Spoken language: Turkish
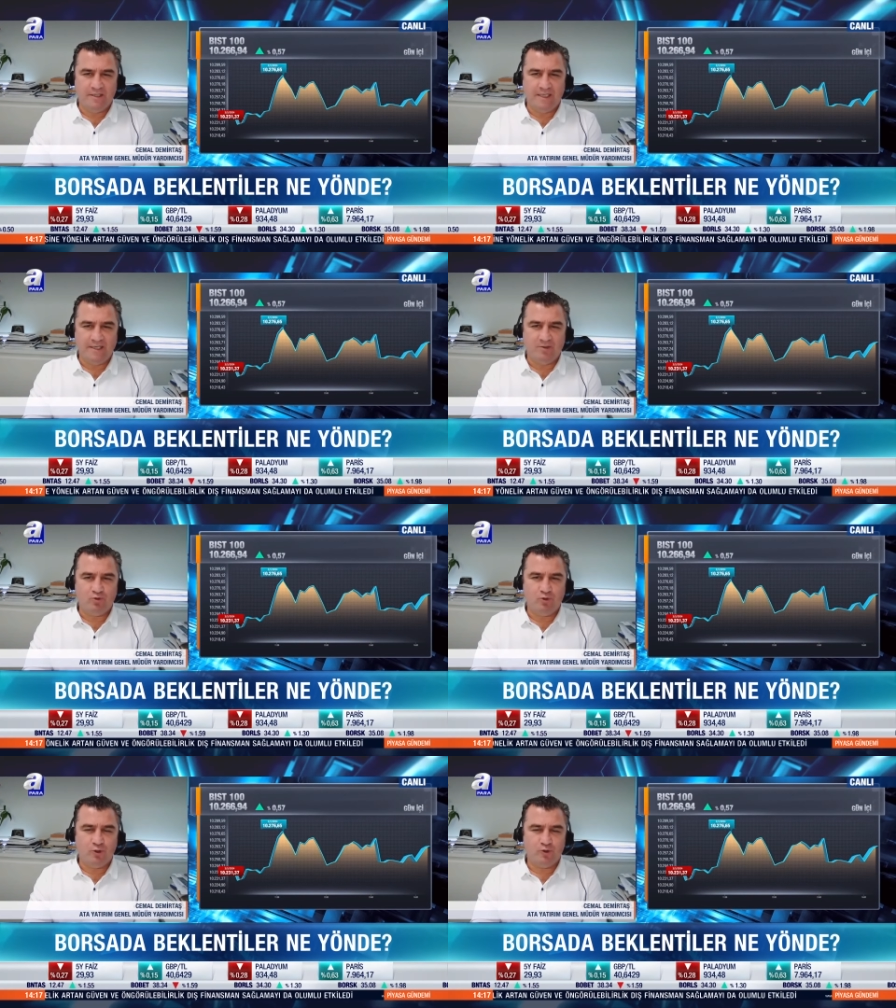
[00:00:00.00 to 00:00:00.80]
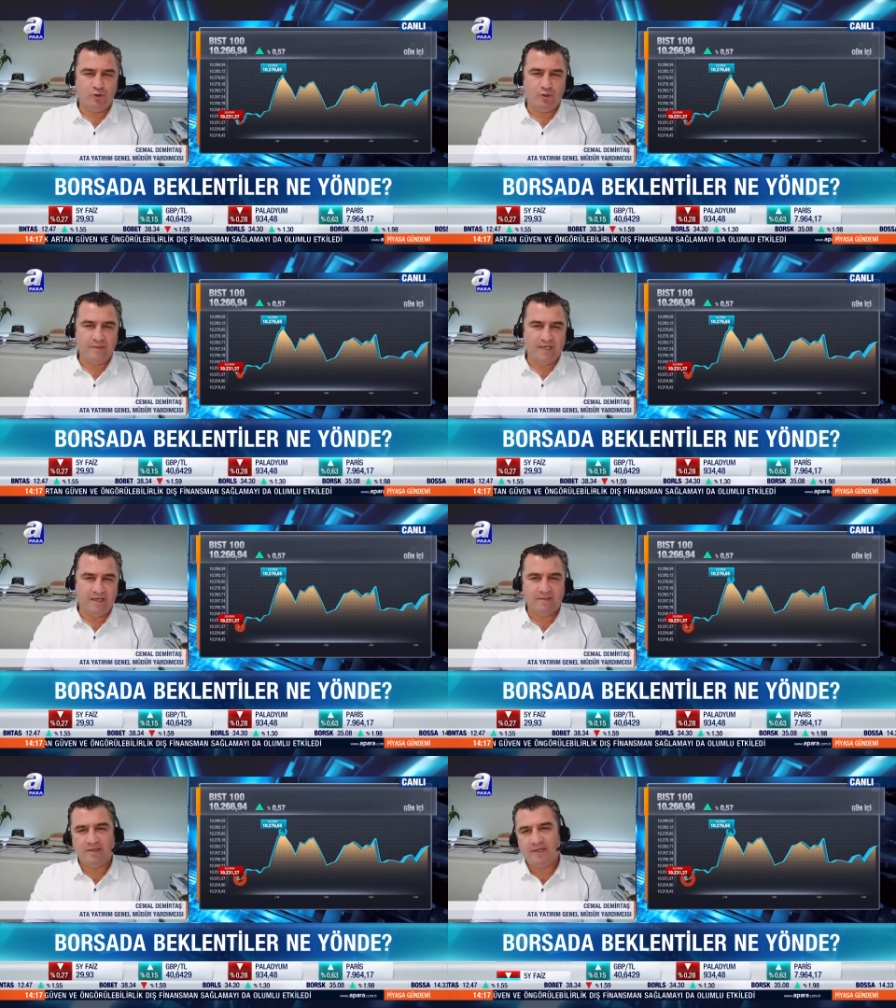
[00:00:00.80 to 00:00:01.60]
Yani duruyor duruyor bir
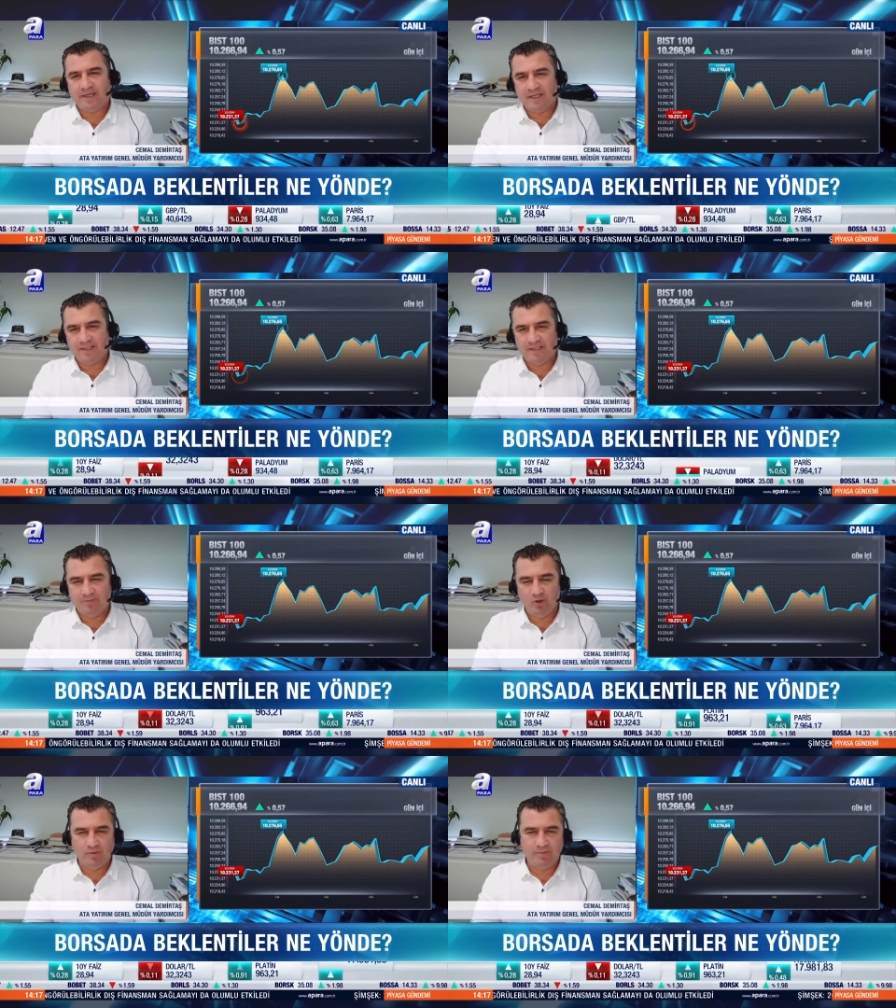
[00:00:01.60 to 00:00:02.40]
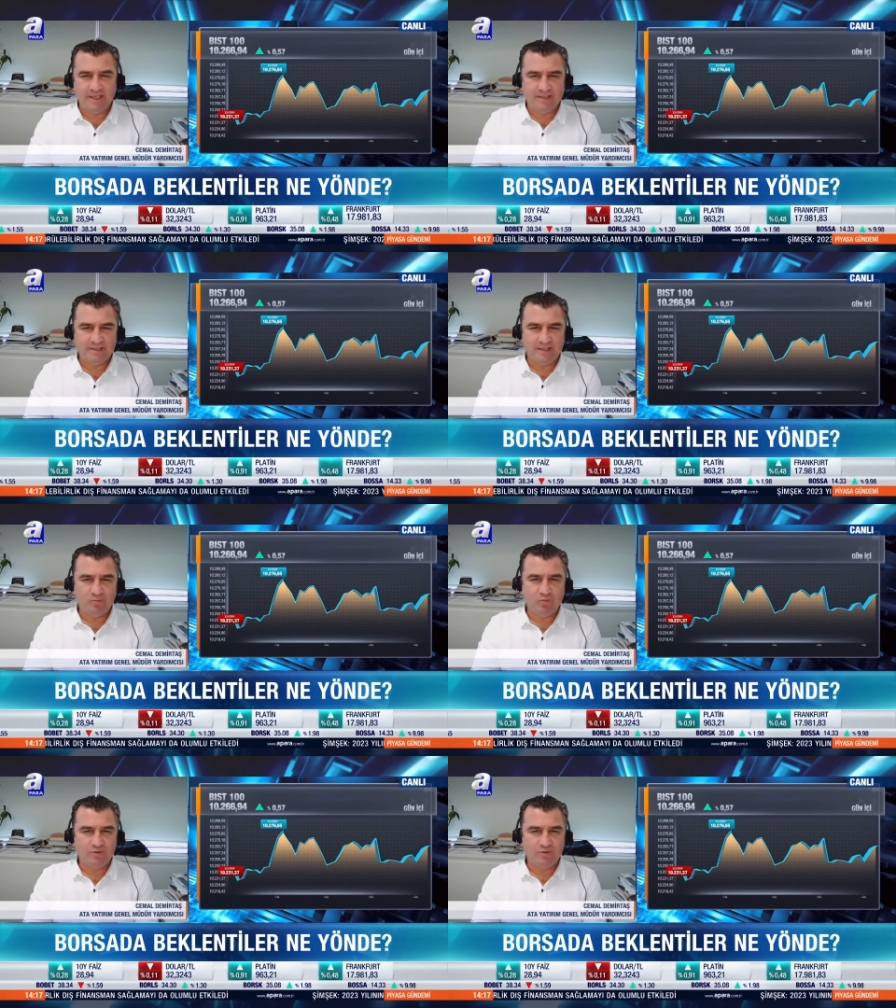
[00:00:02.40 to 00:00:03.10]
anda hareket edebiliyor piyasa.